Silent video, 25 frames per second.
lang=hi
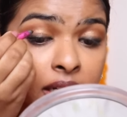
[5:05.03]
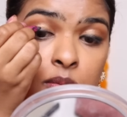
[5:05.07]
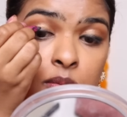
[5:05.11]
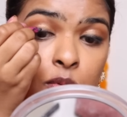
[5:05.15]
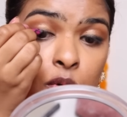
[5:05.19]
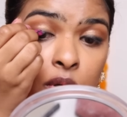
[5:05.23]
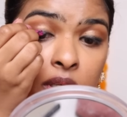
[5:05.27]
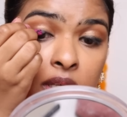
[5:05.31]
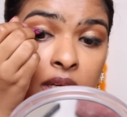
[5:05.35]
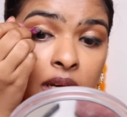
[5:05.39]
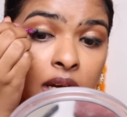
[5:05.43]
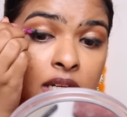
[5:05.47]

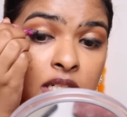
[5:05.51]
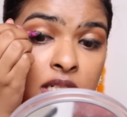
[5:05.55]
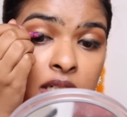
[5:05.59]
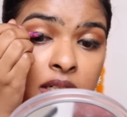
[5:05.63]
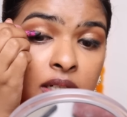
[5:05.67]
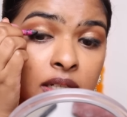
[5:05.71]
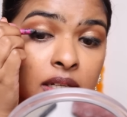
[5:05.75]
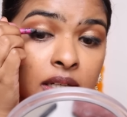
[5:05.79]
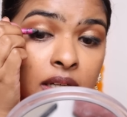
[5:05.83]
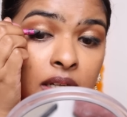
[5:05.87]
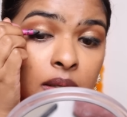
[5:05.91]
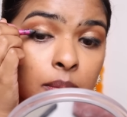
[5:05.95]
Smoky kajal
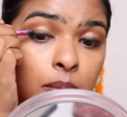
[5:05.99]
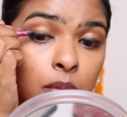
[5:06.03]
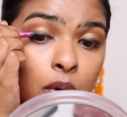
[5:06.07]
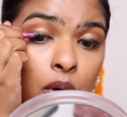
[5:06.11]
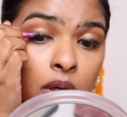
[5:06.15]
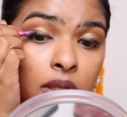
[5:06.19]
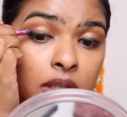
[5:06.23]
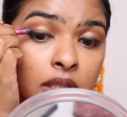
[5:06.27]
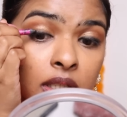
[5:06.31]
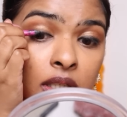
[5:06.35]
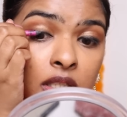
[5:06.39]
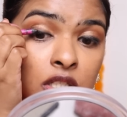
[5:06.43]
karne ka ye
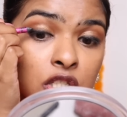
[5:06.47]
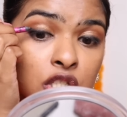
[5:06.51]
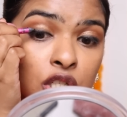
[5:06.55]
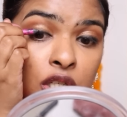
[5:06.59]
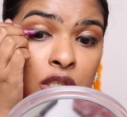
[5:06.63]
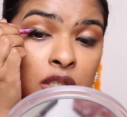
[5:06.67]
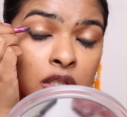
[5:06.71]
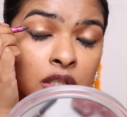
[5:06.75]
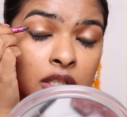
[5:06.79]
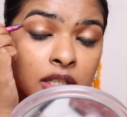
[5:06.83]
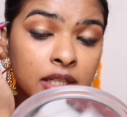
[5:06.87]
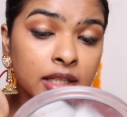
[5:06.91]
bahut hi acha